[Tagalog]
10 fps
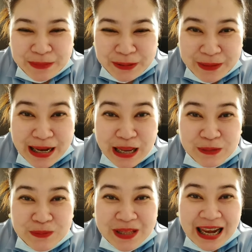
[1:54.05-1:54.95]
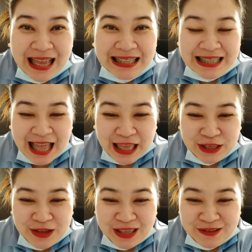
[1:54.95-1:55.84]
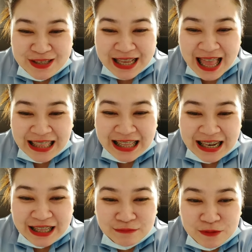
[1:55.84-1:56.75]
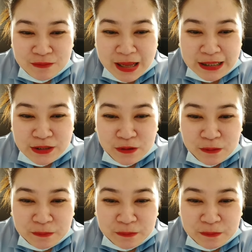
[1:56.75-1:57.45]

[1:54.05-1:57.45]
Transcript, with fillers: Magpalaro na lang tayo. Ayun, si Annalyn pumasok.